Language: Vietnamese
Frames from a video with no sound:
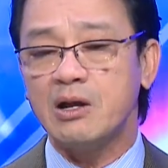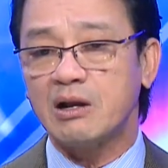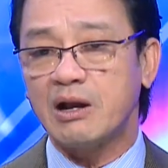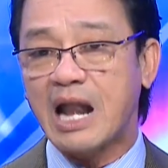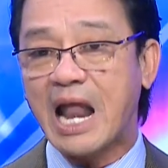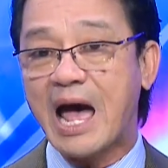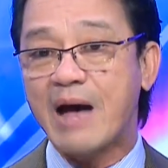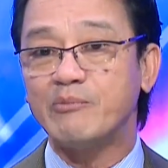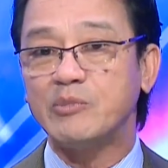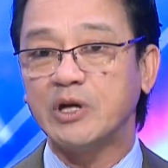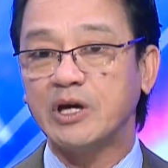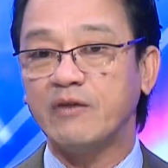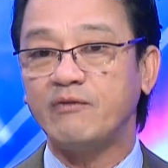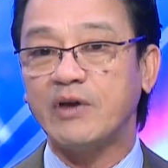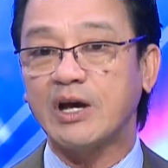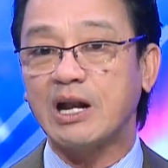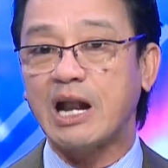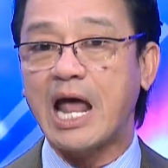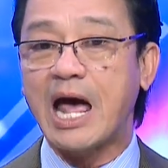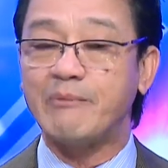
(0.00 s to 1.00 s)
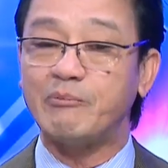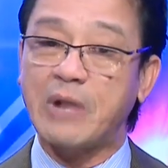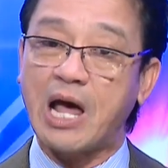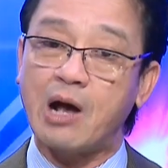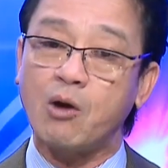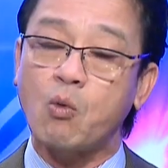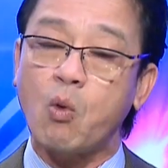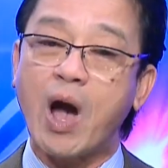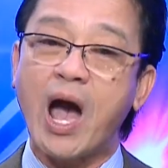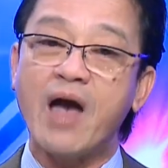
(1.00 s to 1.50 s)
làm những cái việc làm
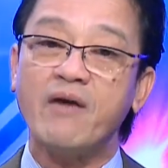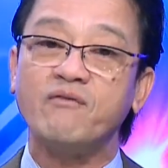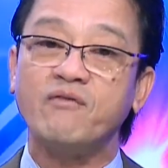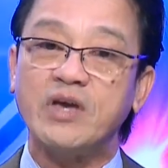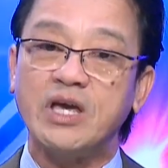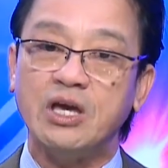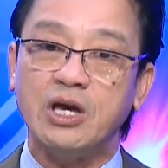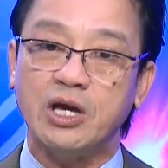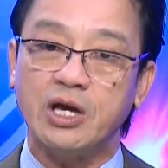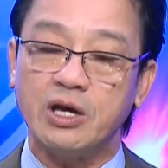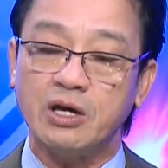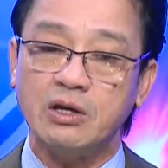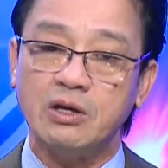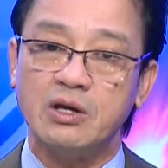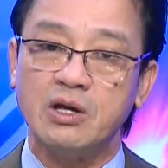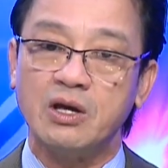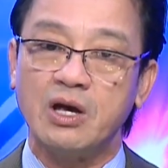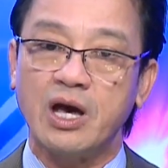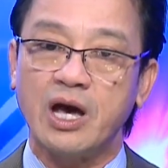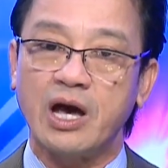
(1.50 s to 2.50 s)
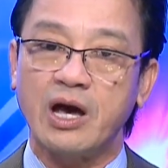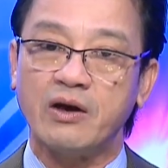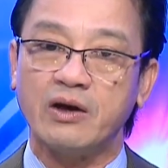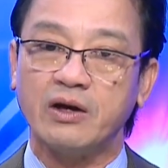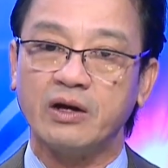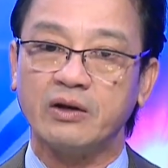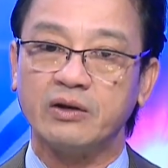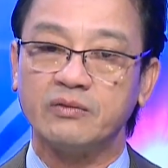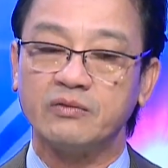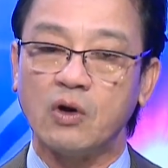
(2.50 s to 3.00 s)
đã quá vi hiến
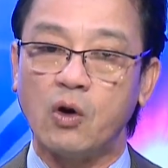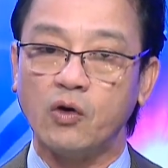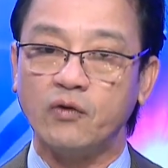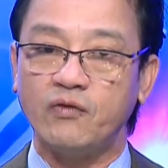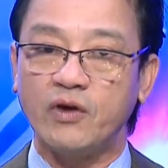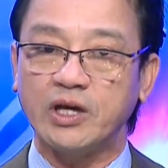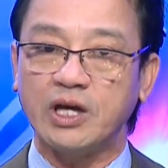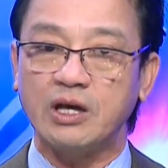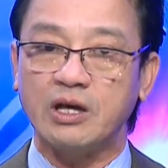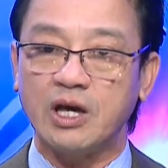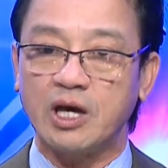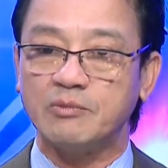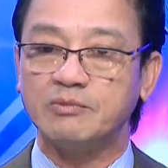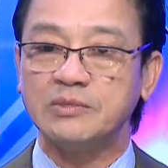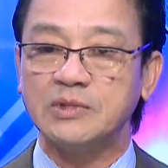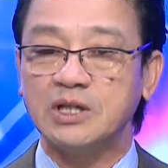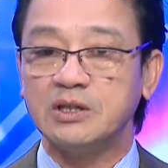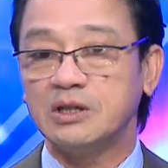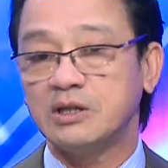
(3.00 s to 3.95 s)
à, đối với cái um,